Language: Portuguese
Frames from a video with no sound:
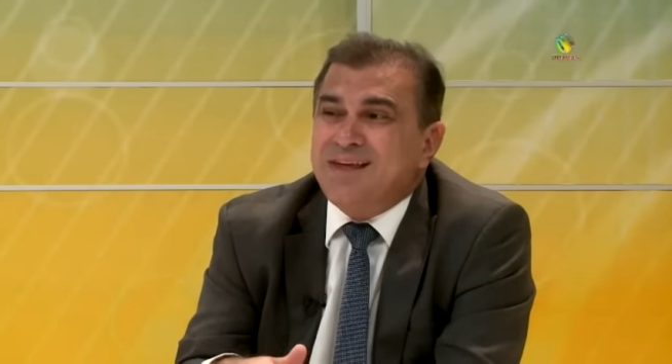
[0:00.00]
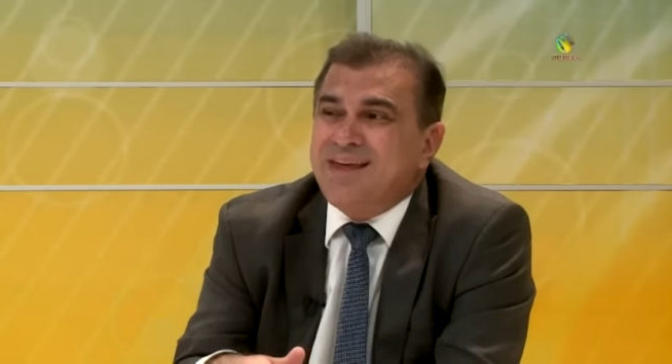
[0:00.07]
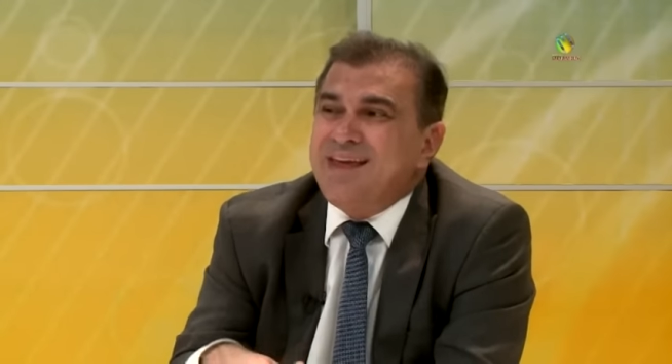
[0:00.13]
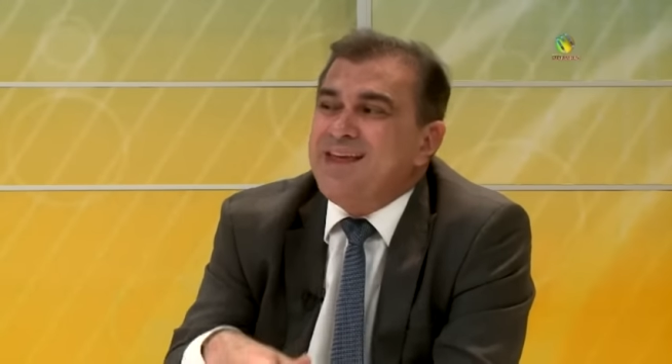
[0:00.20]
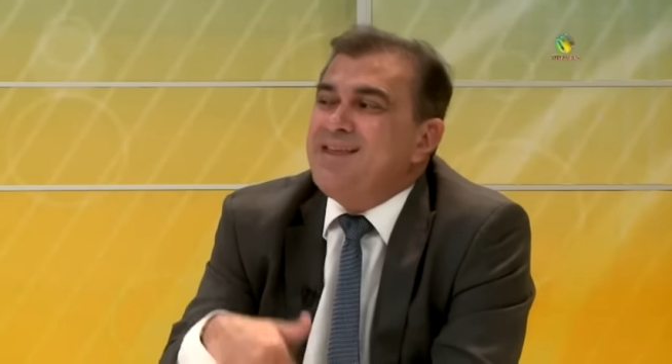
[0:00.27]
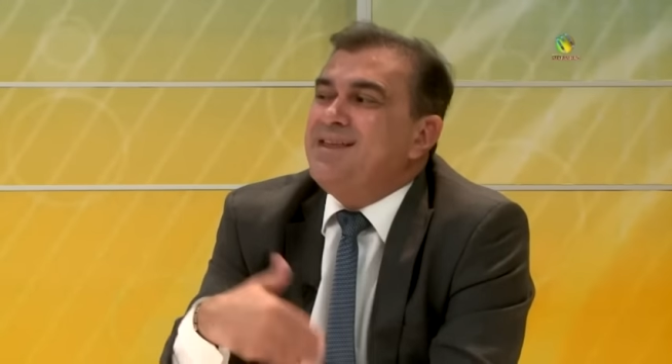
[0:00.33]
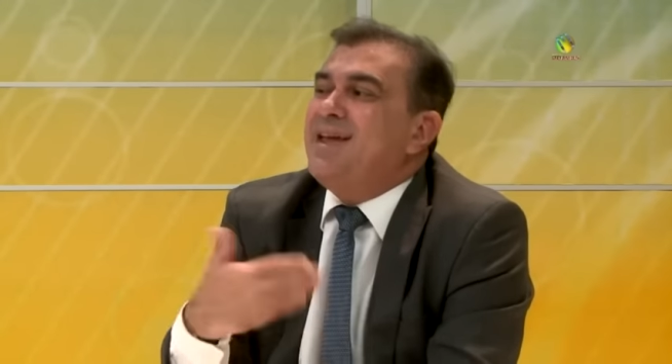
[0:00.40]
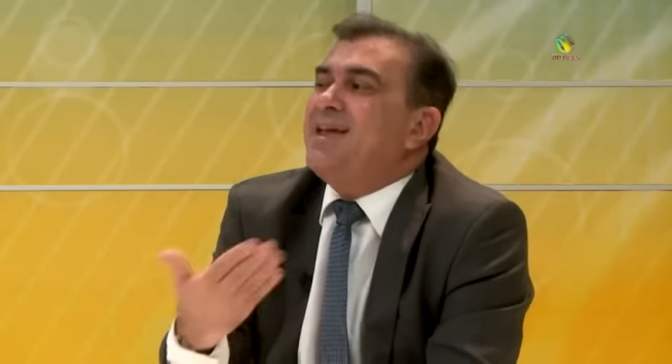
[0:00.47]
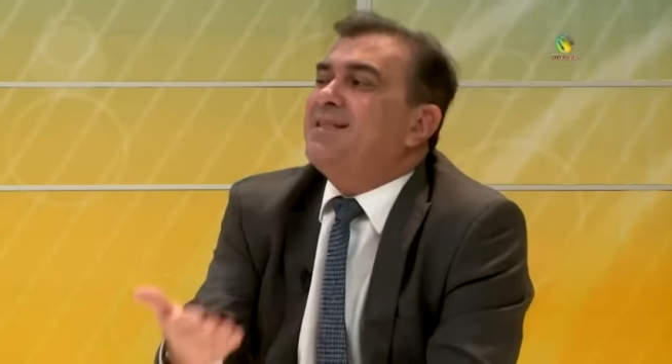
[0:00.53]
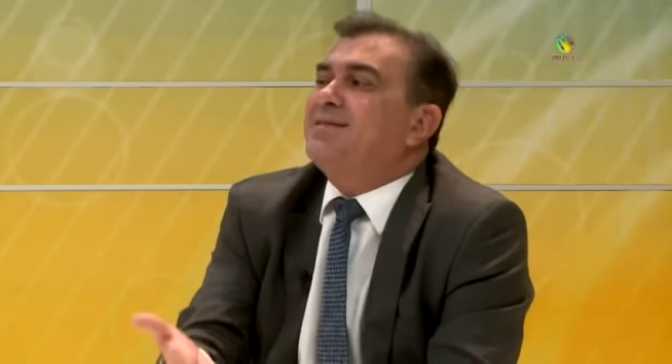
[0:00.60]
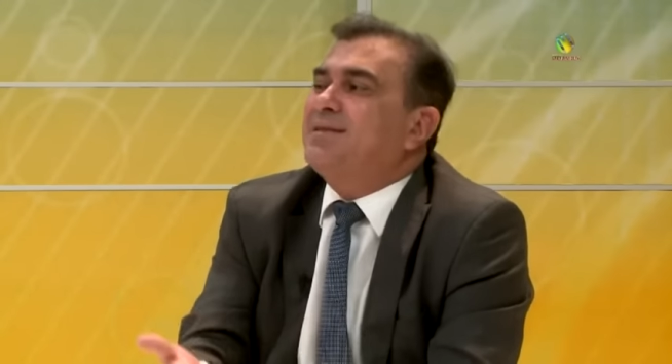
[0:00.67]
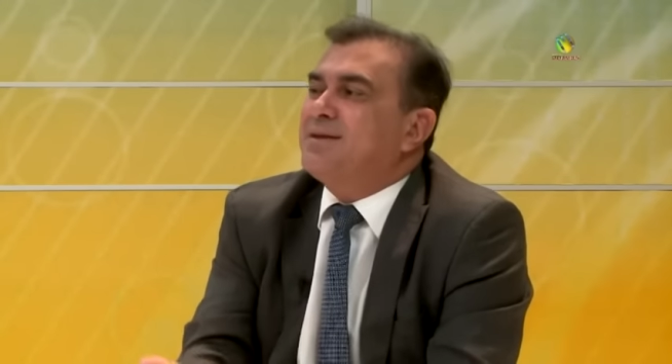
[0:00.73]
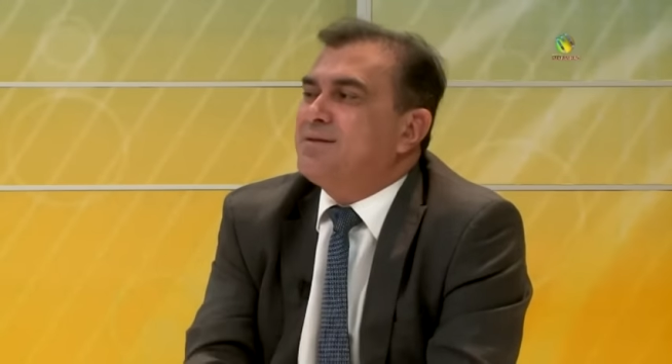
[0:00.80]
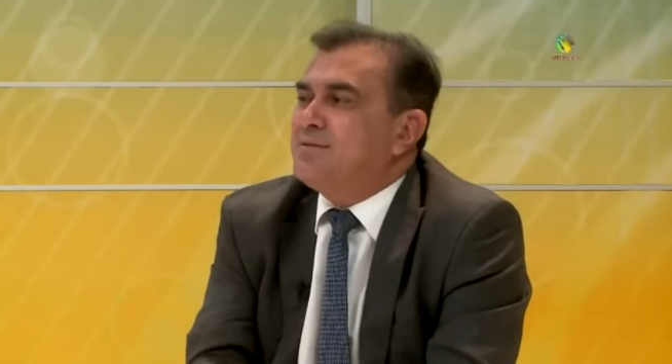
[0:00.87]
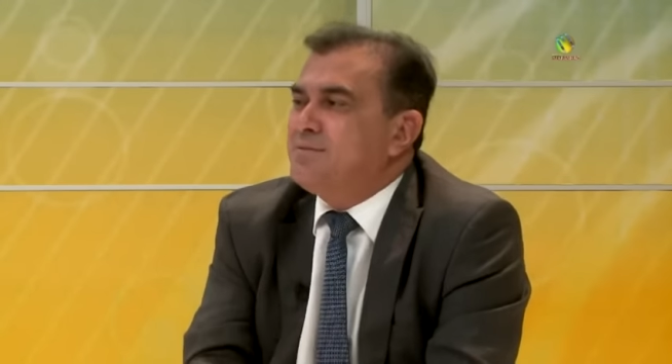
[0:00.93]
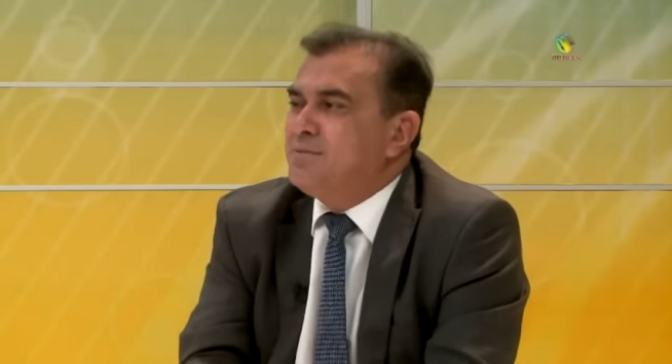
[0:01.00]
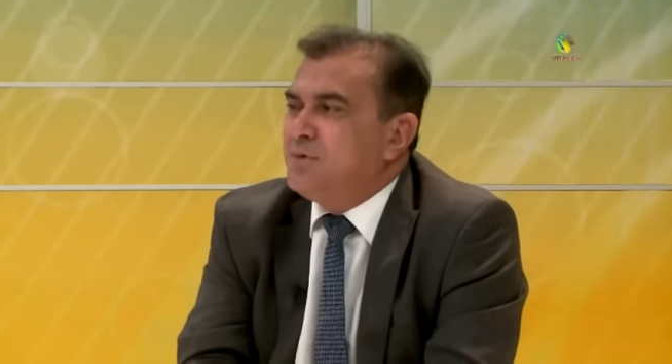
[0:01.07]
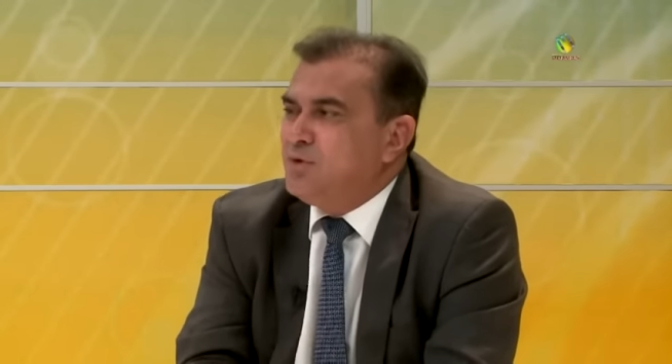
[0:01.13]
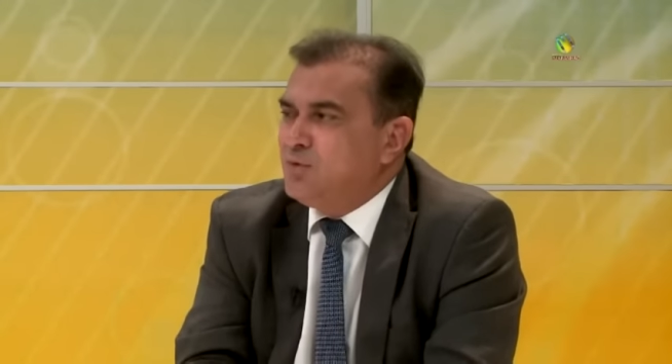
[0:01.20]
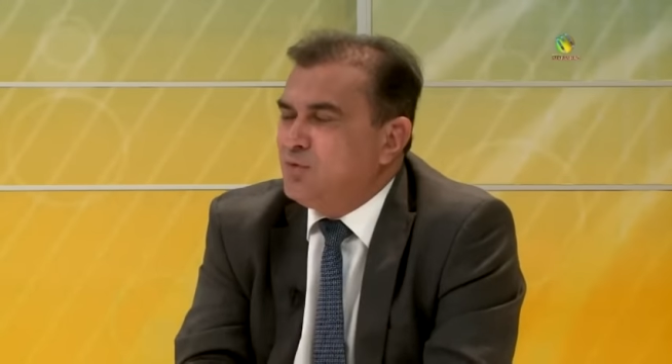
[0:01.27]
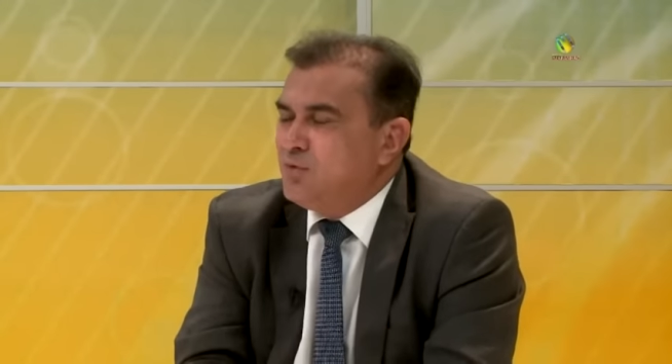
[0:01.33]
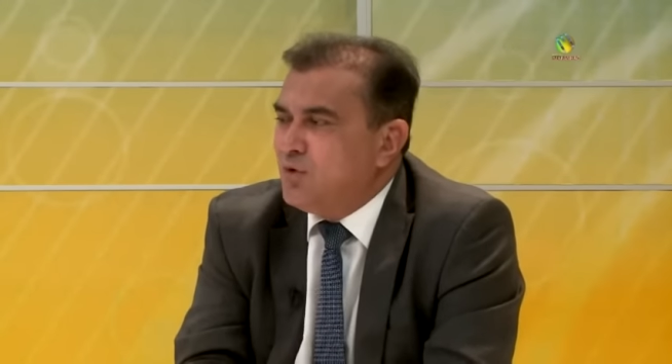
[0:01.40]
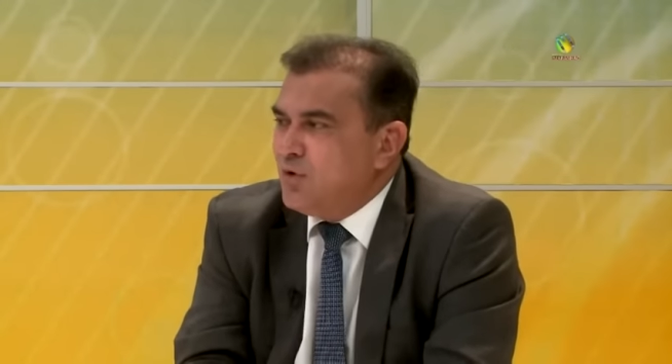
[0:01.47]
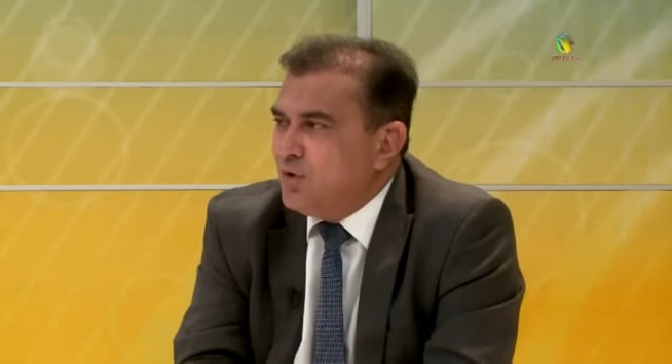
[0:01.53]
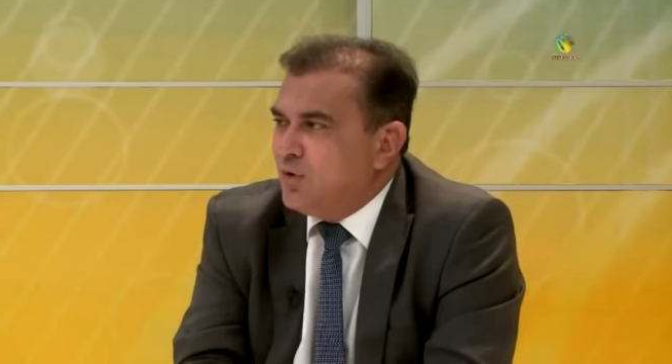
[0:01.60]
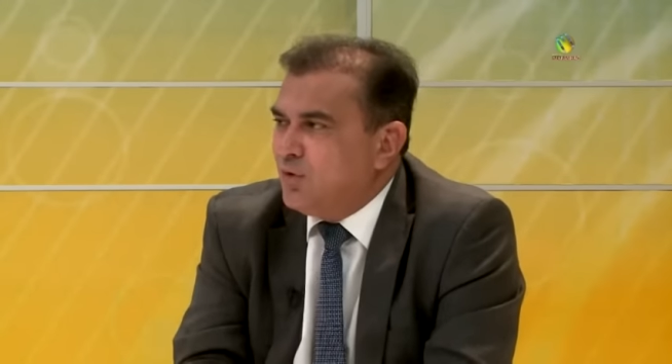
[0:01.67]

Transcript: 500 mil